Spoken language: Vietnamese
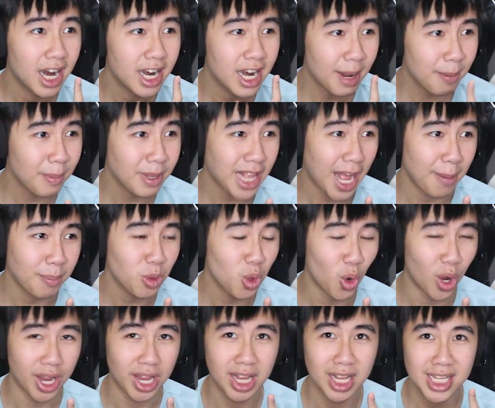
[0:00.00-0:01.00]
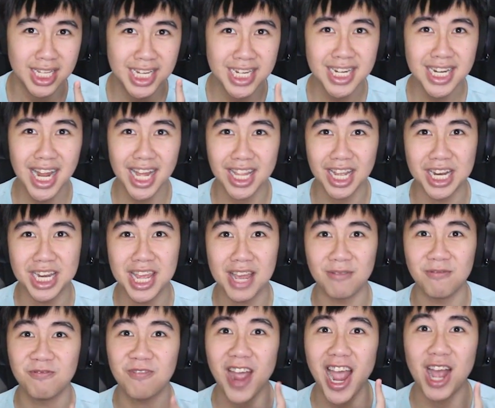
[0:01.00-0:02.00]
58 tuổi chính là thời
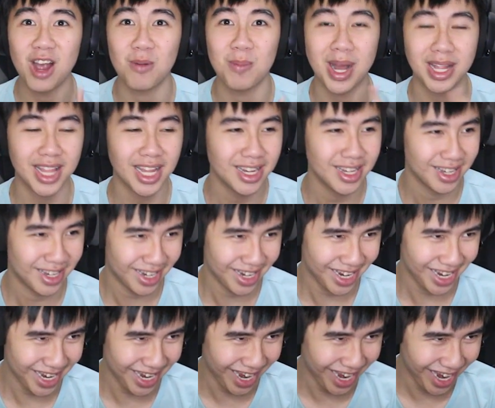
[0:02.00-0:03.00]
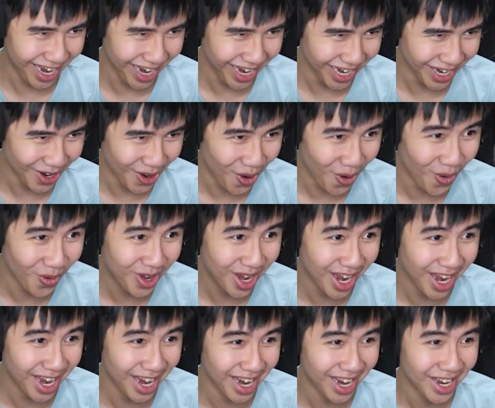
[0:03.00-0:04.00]
điểm vàng của bà Tân đấy ok
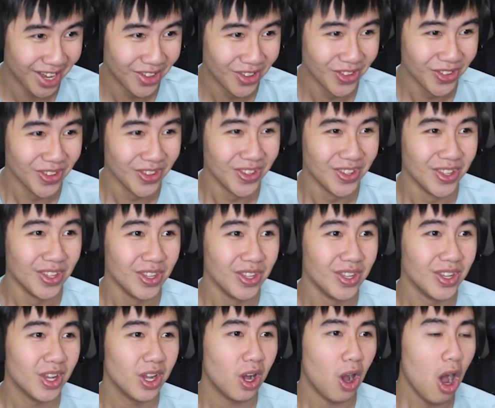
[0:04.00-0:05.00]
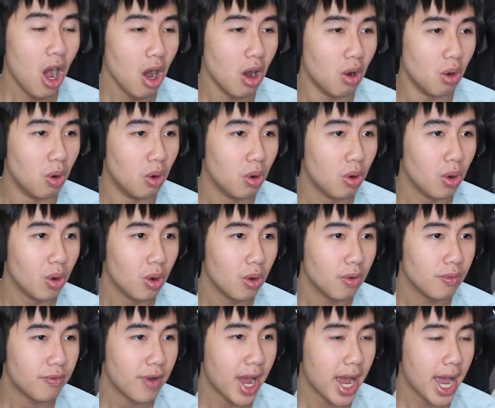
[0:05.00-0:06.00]
oh
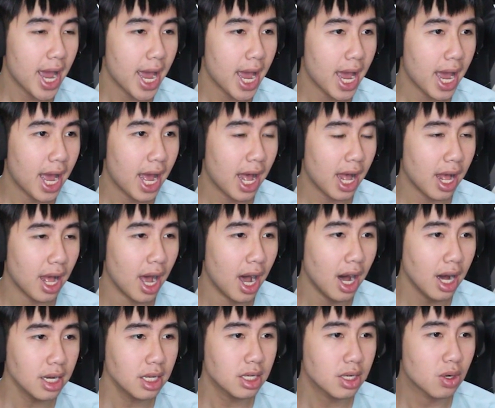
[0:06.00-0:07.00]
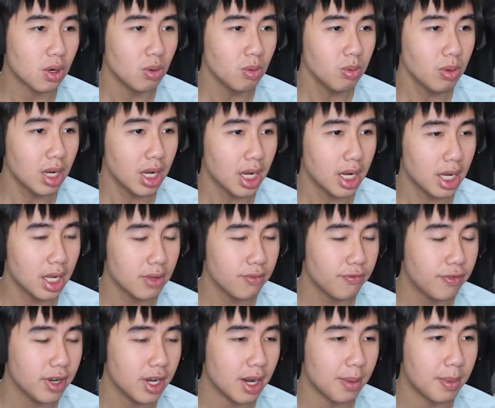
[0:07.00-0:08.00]
và hớt cũng uh,
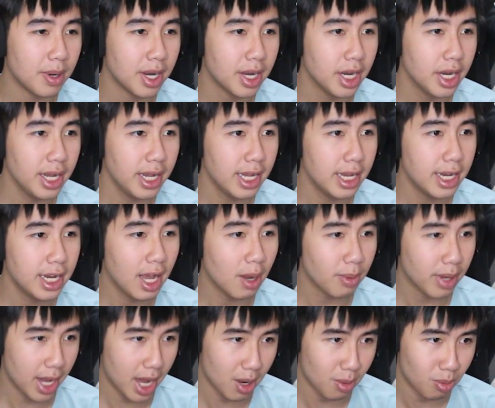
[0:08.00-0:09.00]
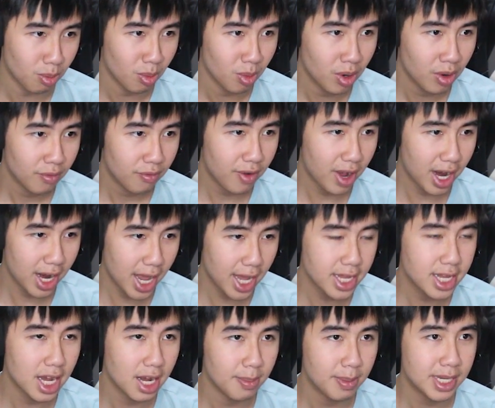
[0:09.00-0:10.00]
vừa mới đi học đại học và lại
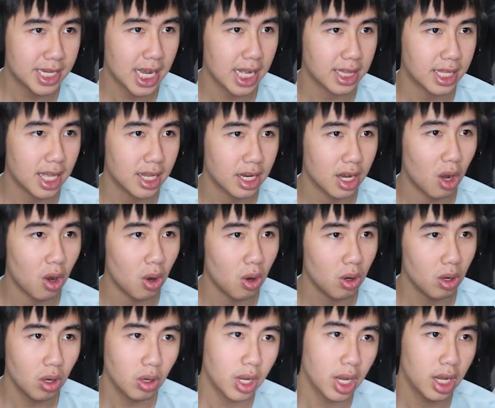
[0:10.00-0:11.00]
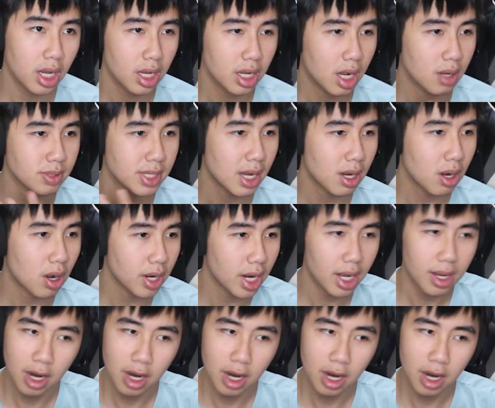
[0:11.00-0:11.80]
nhờ mình trả tiền hộ ok không sao con ạ